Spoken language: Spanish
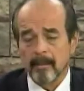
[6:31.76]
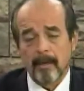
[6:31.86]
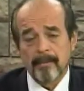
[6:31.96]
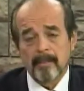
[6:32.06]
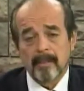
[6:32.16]

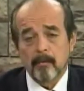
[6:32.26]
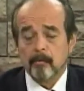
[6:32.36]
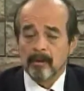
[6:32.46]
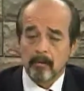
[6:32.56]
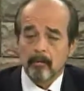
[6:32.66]
que había
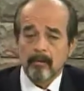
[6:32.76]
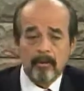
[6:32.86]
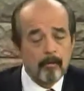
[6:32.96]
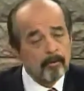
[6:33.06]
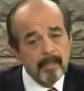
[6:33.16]
tenido un título
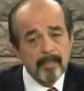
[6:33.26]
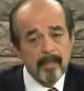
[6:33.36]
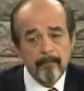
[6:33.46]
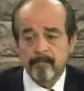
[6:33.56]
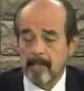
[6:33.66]
de que no tenía